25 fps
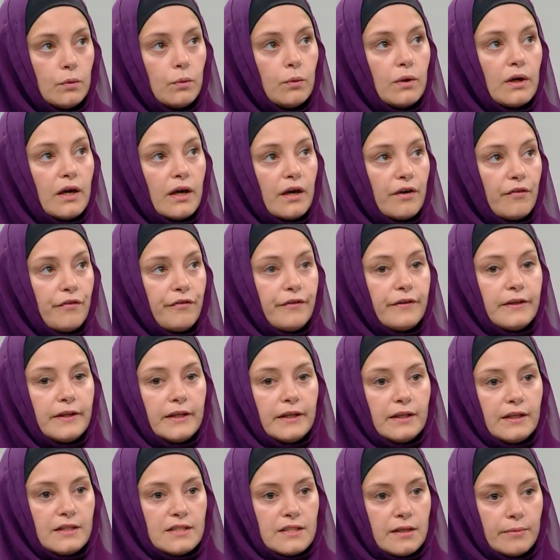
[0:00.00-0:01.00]
والغرفة
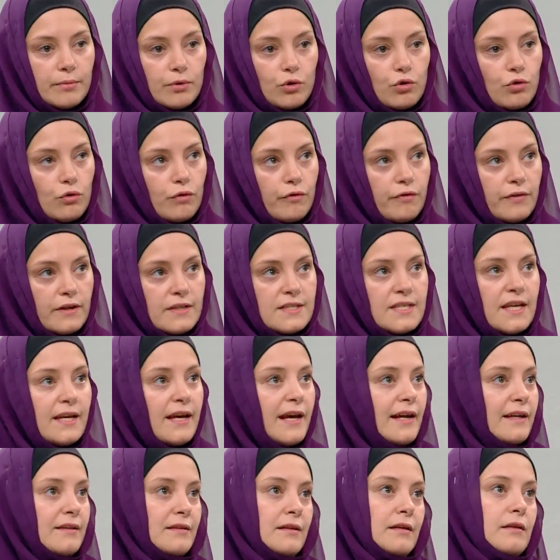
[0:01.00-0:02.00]
يعني إذا بتشوفها
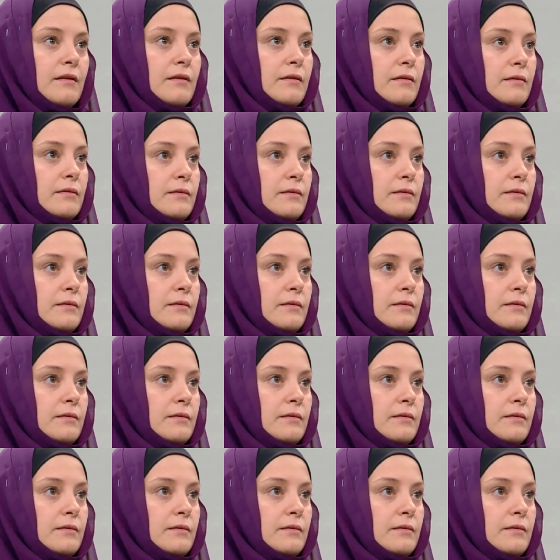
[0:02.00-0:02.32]
سيئة كتير